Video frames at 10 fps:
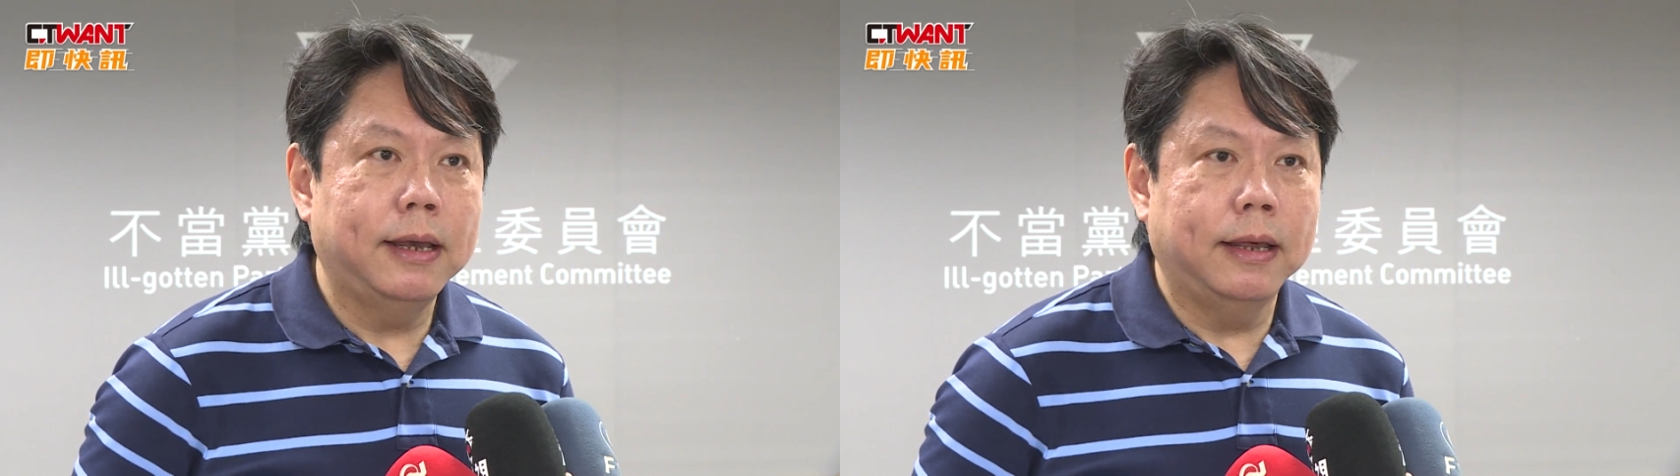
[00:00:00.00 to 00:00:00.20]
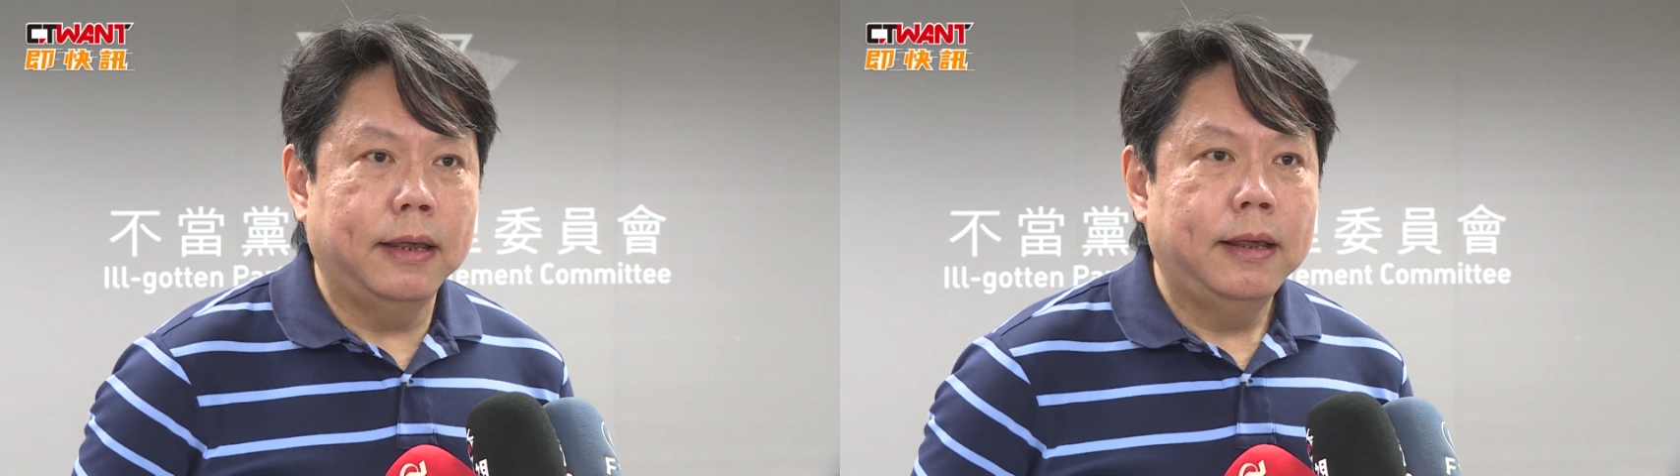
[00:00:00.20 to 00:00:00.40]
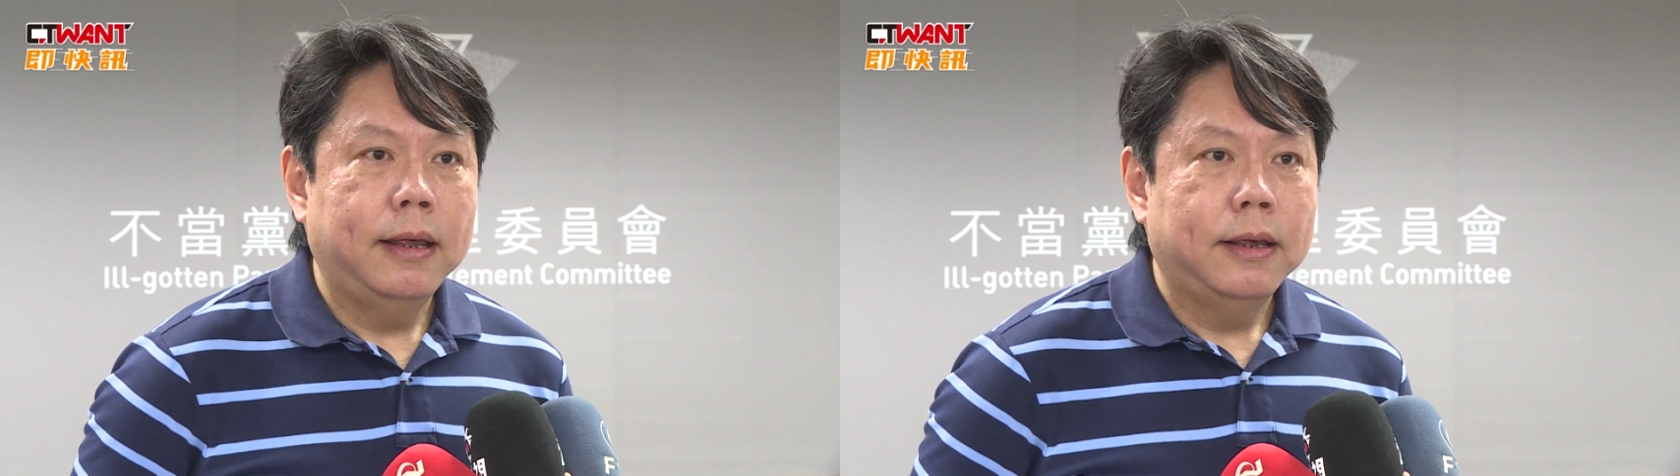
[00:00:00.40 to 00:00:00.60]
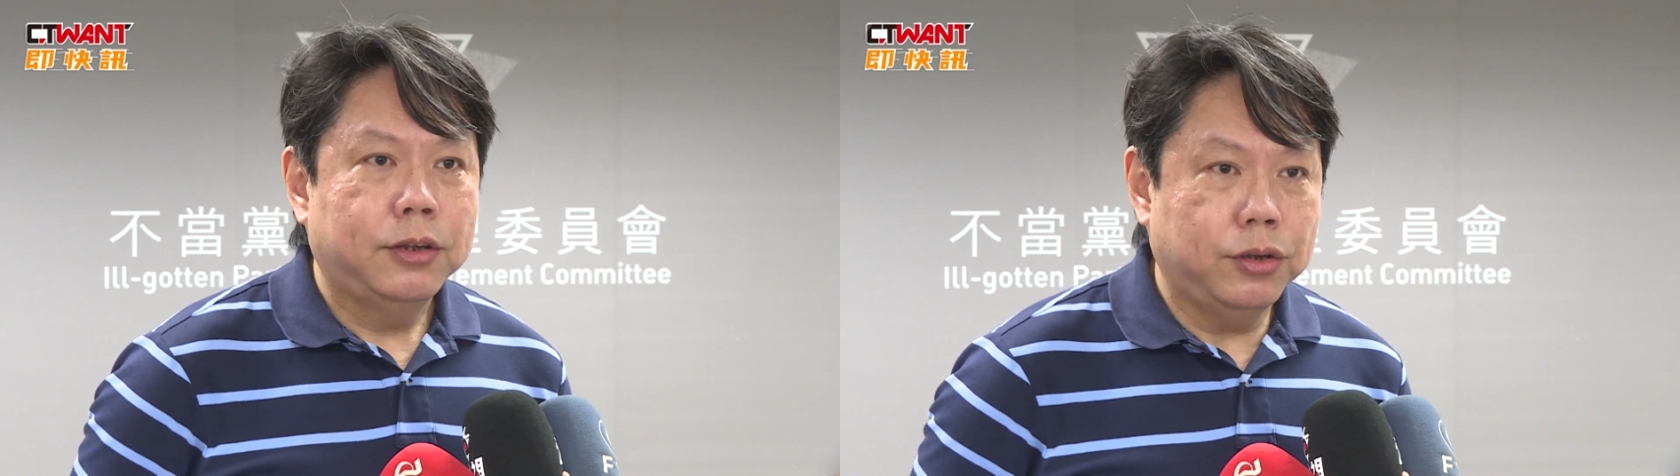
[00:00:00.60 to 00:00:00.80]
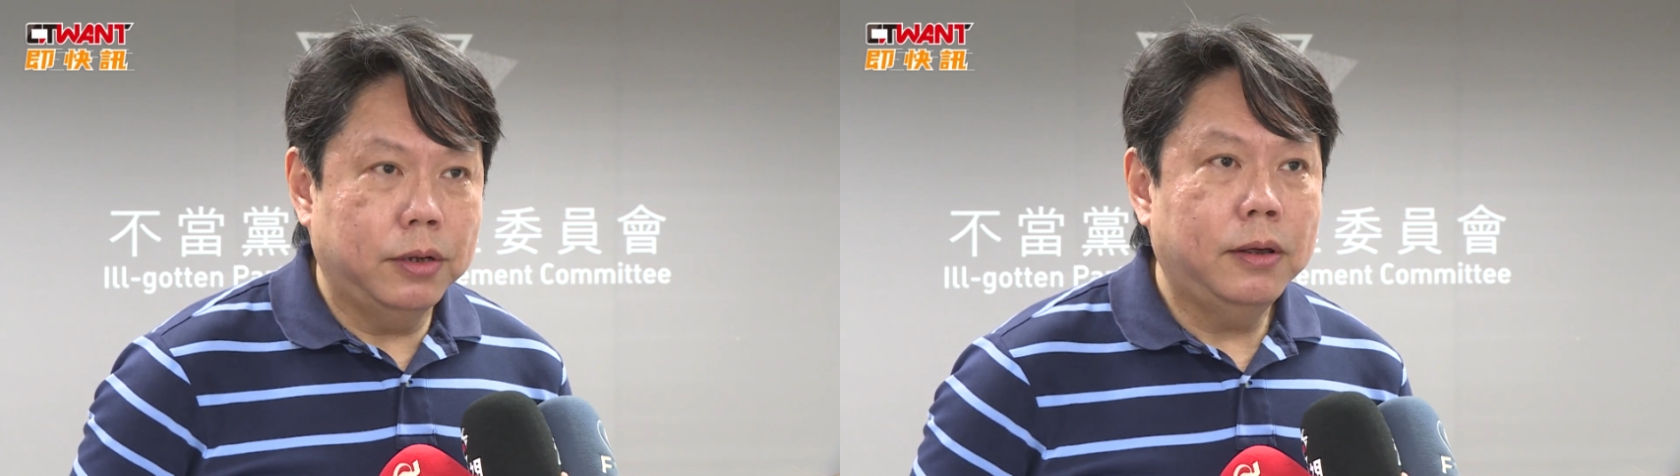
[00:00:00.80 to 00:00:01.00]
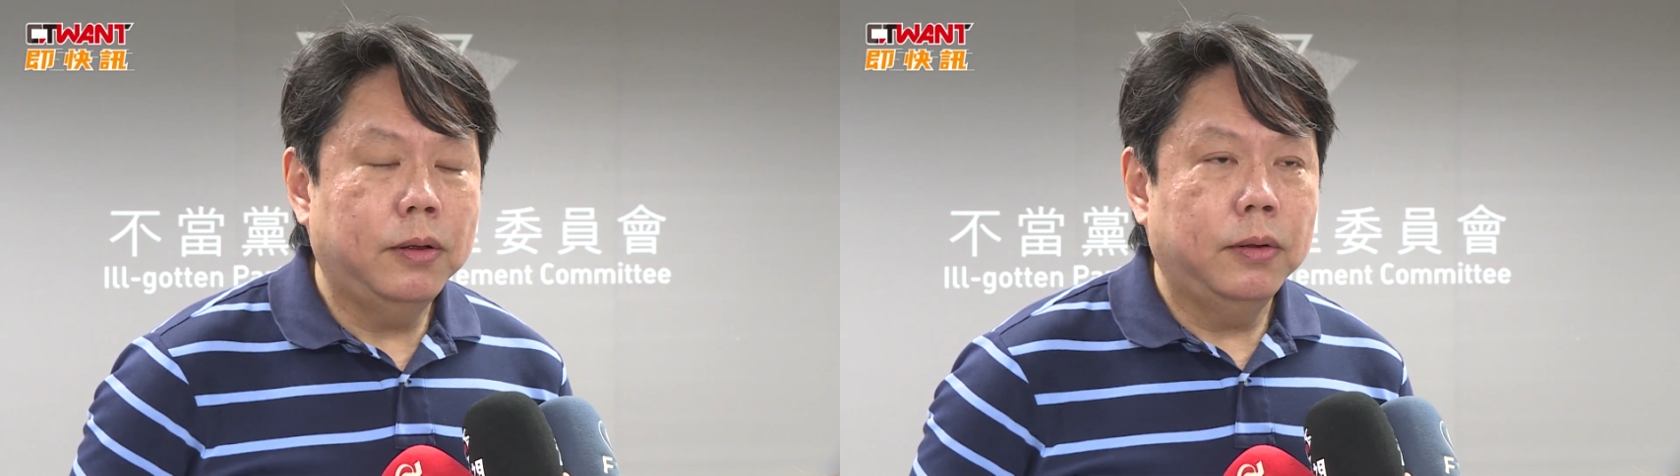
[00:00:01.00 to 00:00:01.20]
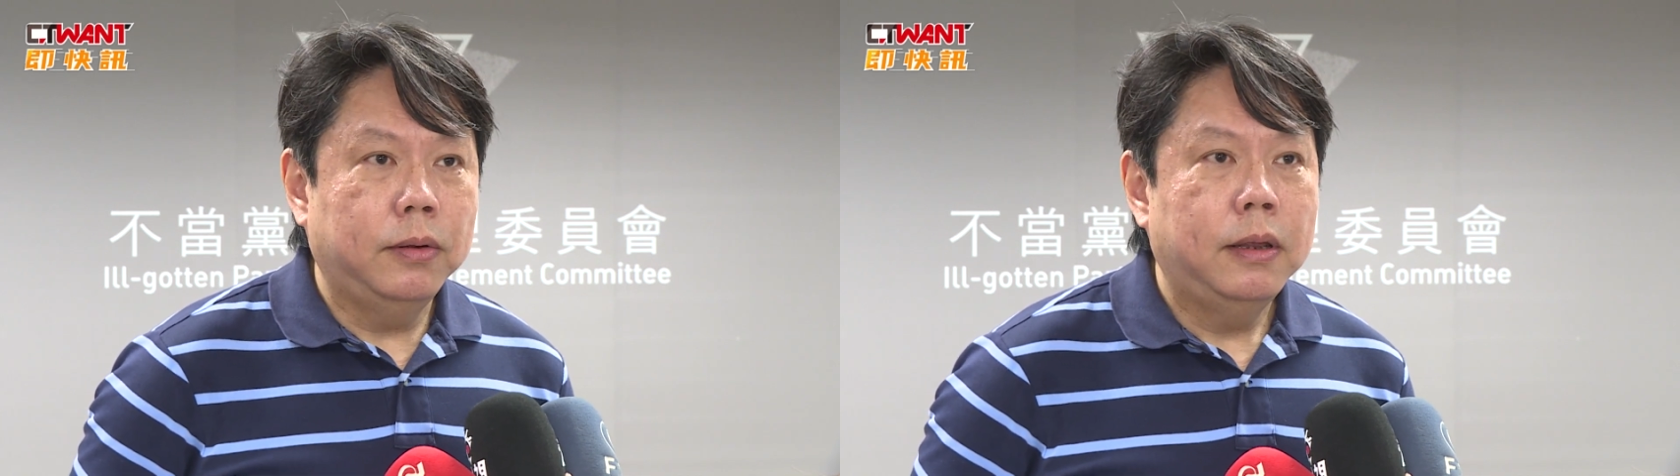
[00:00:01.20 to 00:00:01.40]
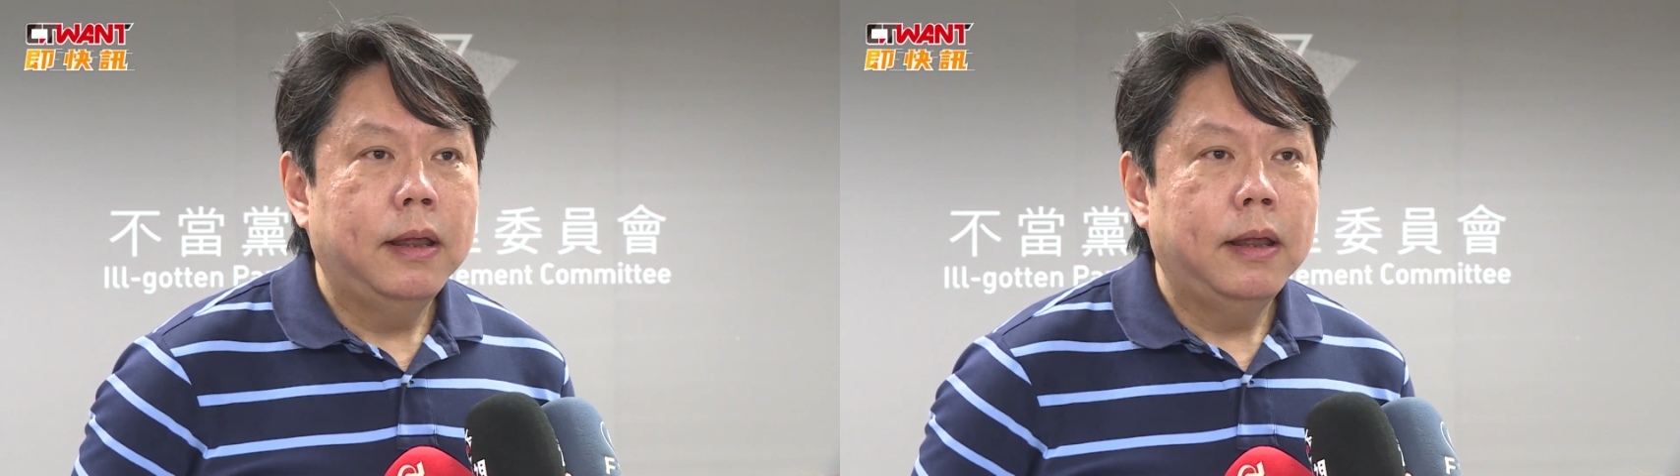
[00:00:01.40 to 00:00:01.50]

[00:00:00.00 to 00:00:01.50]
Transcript: 个时候，